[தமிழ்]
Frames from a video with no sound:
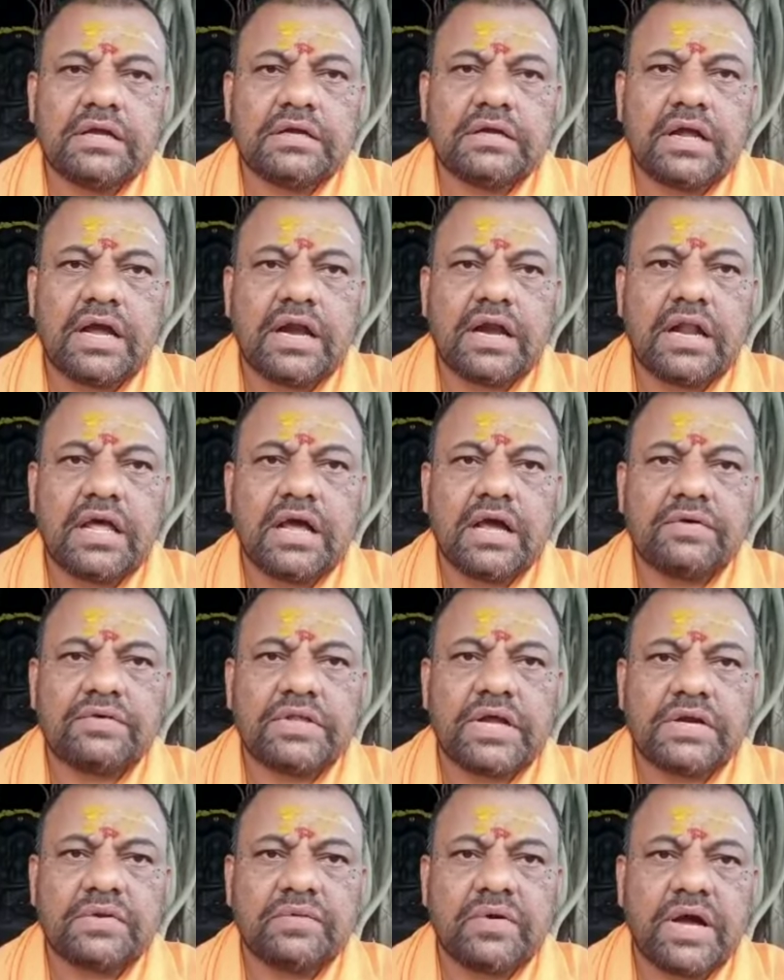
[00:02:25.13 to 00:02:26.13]
நாலாவது
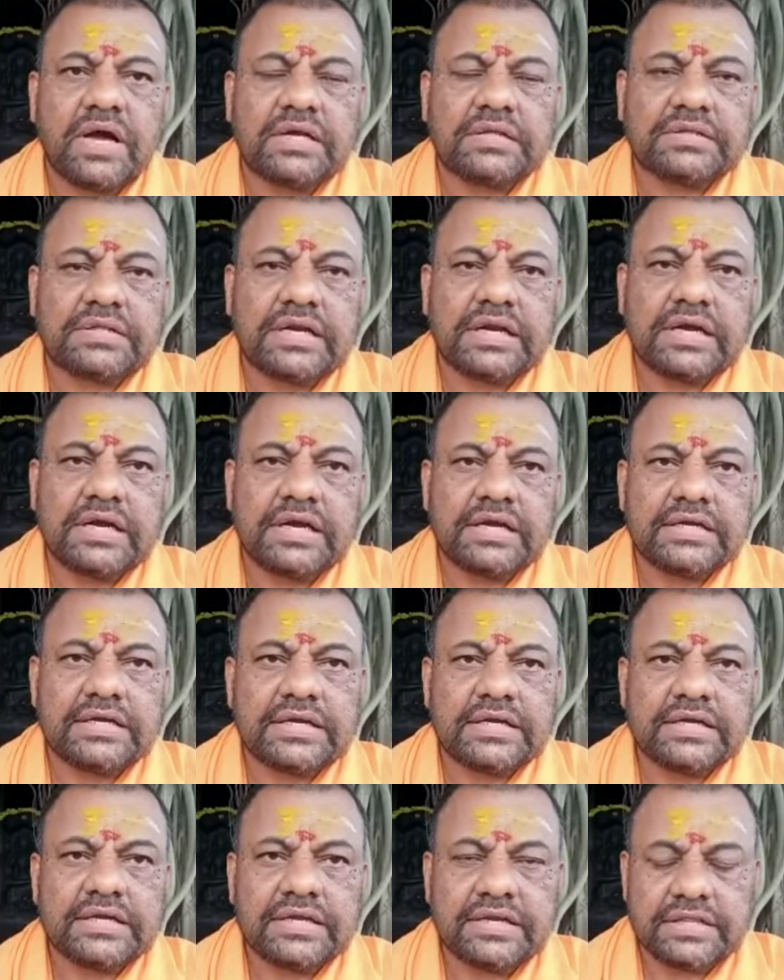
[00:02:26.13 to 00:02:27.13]
அனுபவத்தில்
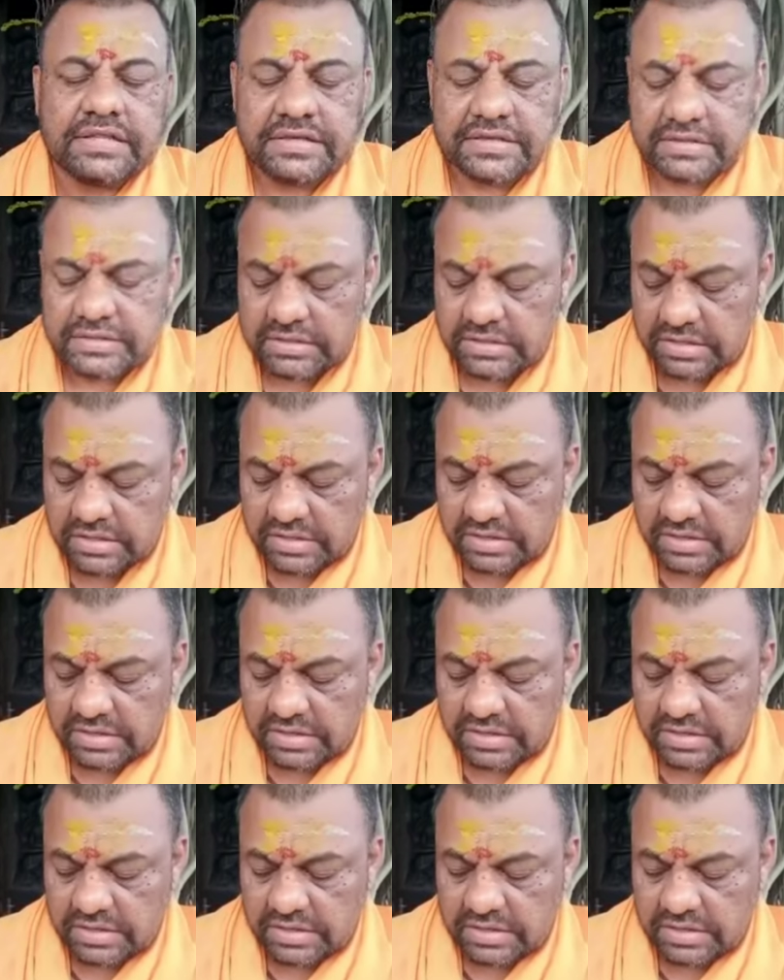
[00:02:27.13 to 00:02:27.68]
இறுதியில்